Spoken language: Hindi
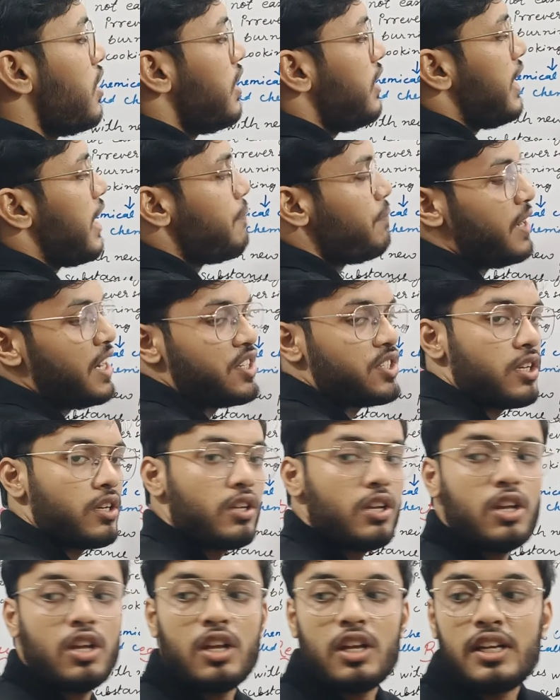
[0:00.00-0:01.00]
इन
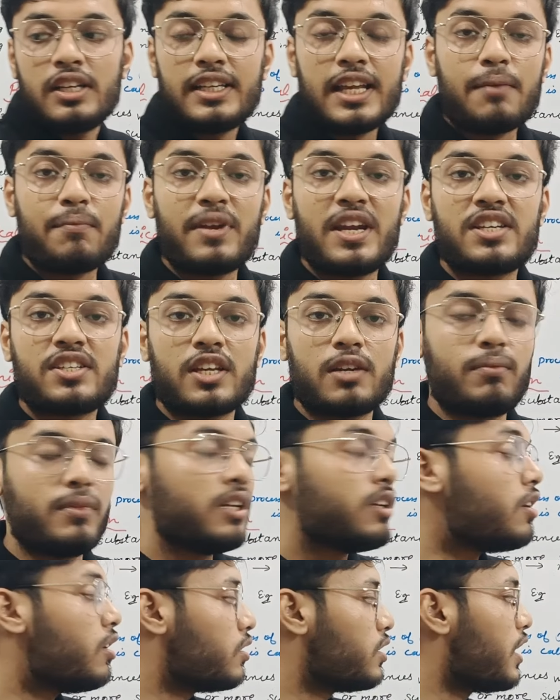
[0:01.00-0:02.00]
टेम्परेचर टेम्परेचर
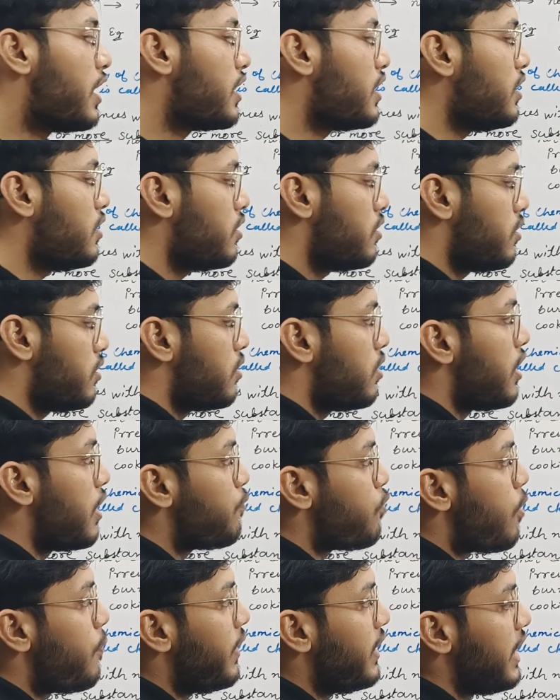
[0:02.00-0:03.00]
में थर्ड
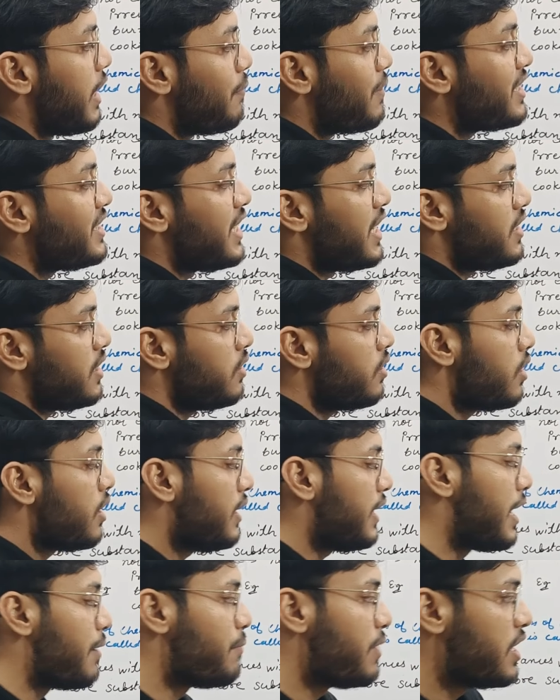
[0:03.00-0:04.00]
थर्ड प्रॉपर्टी आपकी चेंज इन
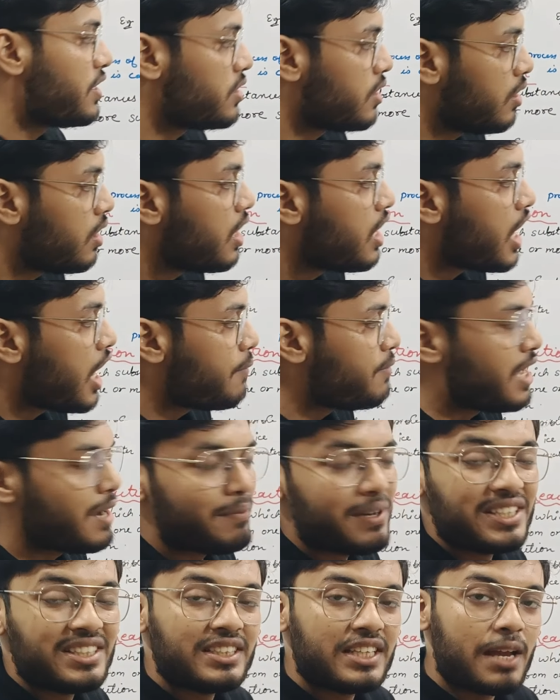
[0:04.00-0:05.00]
टेम्परेचर अब
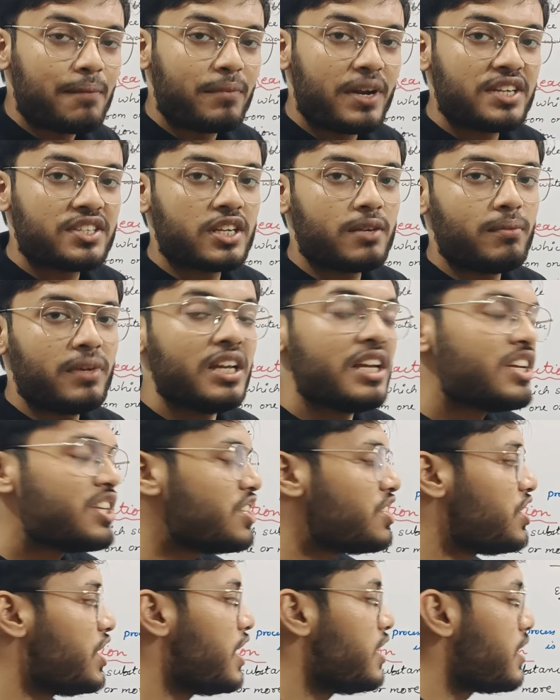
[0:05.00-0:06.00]
यहाँ पर टेम्परेचर में
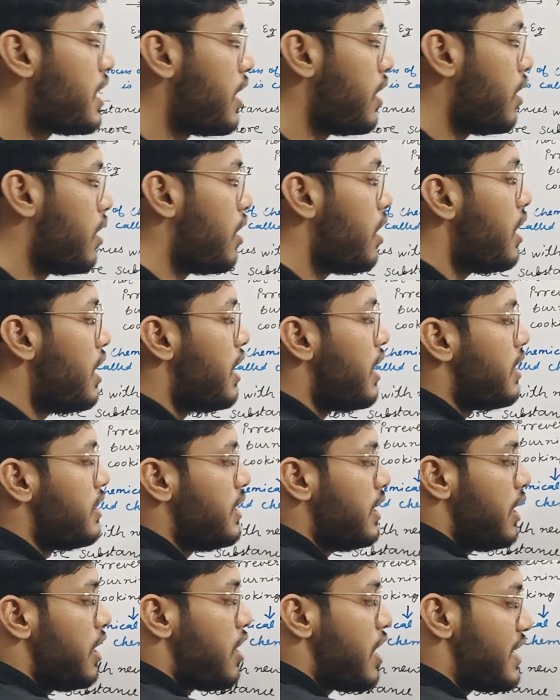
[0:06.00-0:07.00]
चेंज आएगा
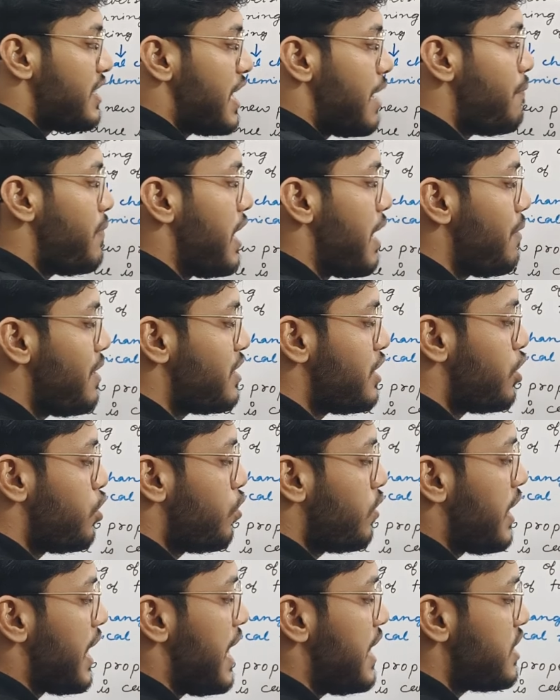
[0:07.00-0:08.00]
जैसे कि एग्जाम्पल आप दे
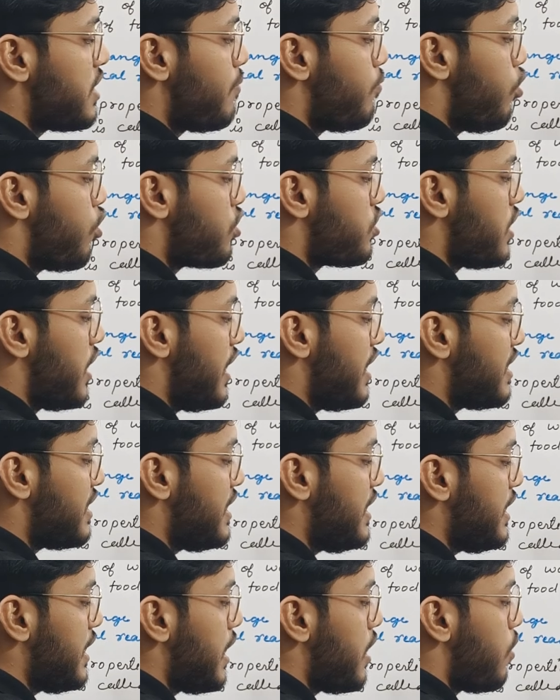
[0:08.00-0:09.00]
सकते हो कैल्शियम ऑक्साइड
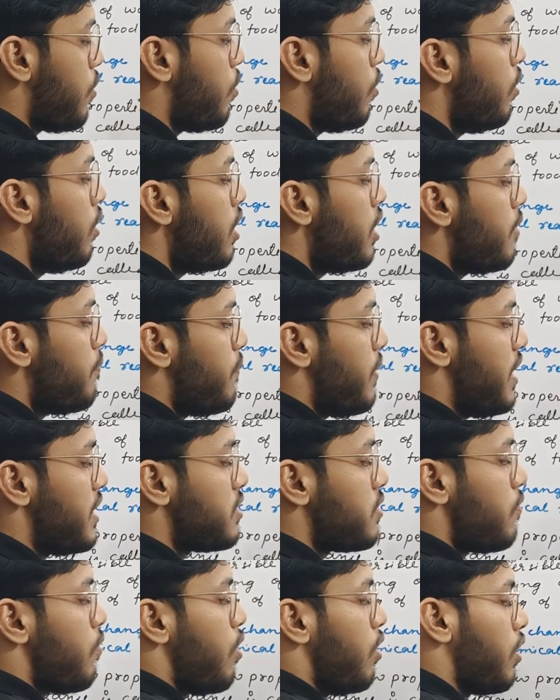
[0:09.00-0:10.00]
सी
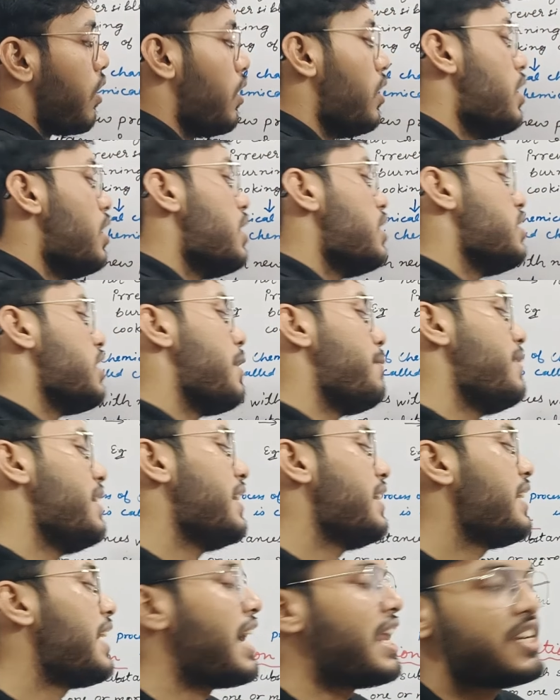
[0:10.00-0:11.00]
प्लस वाटर जो
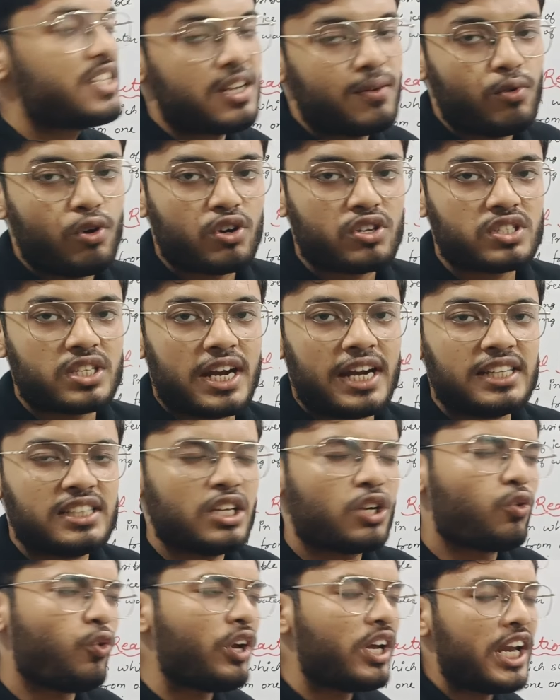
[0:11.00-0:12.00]
आपने कैल्शियम
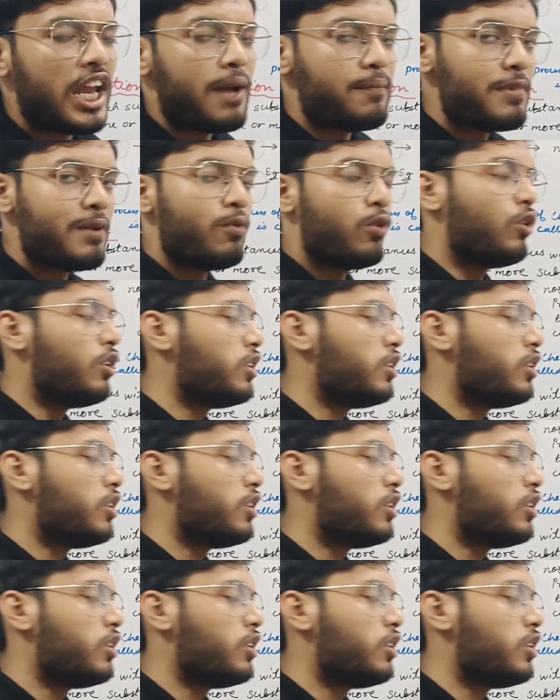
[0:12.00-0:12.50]
ऑक्साइड से क्विक लैम भी